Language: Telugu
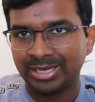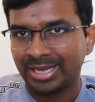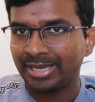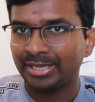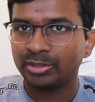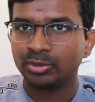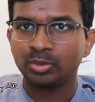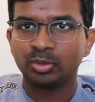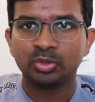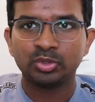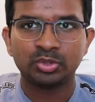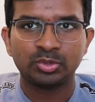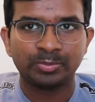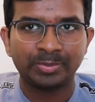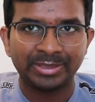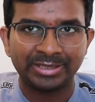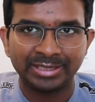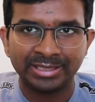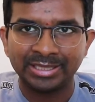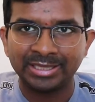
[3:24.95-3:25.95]
నైన్ క్రోస్
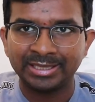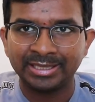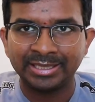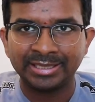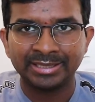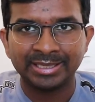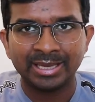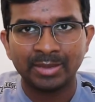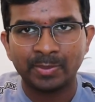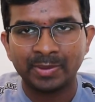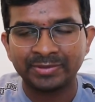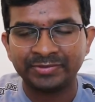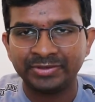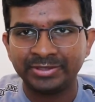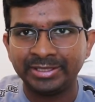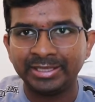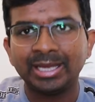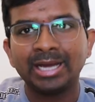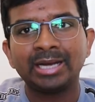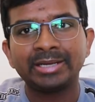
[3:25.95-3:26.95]
పెట్టగలిగే
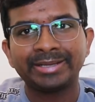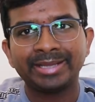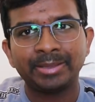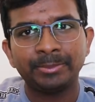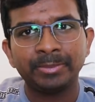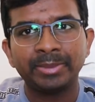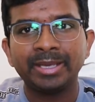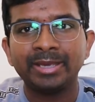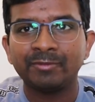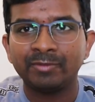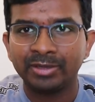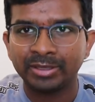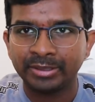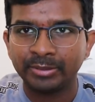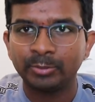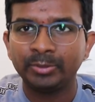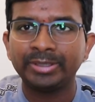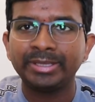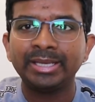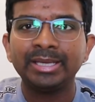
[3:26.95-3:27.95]
కెపాసిటీ ఆ టైంకి
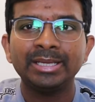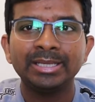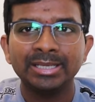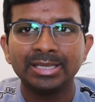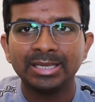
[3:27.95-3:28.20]
ఎవరికి ఉంటే